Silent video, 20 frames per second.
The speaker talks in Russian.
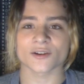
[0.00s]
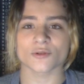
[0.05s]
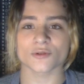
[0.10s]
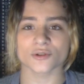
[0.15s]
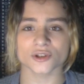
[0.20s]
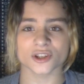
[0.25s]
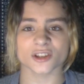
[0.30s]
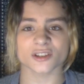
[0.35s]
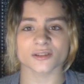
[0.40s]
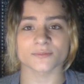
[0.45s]

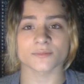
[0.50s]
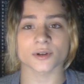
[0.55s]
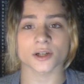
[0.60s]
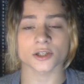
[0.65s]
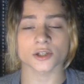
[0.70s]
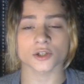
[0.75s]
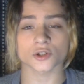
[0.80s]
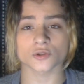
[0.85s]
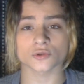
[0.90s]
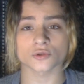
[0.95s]
Очень
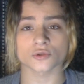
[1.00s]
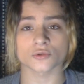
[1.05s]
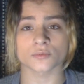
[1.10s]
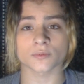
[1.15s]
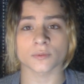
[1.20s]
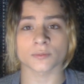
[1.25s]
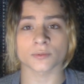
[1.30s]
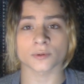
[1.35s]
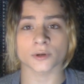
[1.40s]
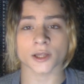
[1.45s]
большую
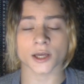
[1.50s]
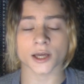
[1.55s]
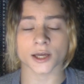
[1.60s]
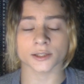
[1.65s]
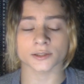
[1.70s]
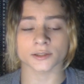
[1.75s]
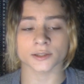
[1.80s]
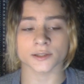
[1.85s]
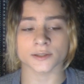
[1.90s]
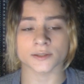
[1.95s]

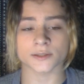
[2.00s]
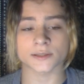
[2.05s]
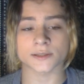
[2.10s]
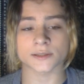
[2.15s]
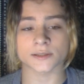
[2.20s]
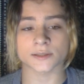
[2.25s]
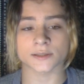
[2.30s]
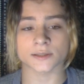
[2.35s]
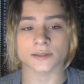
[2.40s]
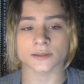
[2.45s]

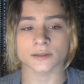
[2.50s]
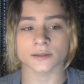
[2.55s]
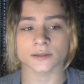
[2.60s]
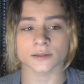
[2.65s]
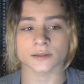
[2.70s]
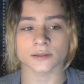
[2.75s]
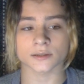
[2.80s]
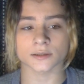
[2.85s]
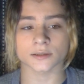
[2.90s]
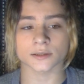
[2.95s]
популярность
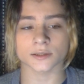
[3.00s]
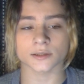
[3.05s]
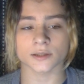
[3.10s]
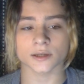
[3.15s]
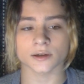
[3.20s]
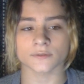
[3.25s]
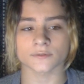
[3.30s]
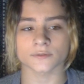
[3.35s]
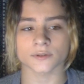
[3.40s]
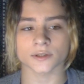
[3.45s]
э,
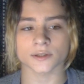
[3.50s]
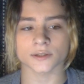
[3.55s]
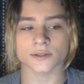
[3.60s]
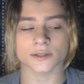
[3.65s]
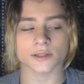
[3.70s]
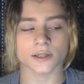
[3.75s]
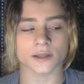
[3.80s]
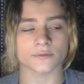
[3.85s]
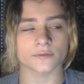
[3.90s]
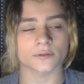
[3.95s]
недавно
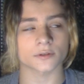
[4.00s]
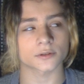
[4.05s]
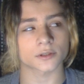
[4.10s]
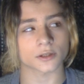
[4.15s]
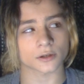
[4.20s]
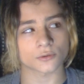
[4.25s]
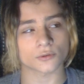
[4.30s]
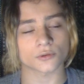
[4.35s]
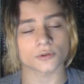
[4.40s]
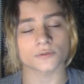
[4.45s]
словил
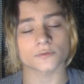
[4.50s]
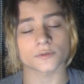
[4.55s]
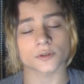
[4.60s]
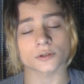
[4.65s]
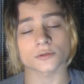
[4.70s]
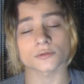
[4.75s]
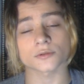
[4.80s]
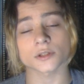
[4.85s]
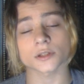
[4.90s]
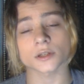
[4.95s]
такой
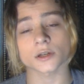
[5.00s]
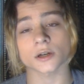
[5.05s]
вирус,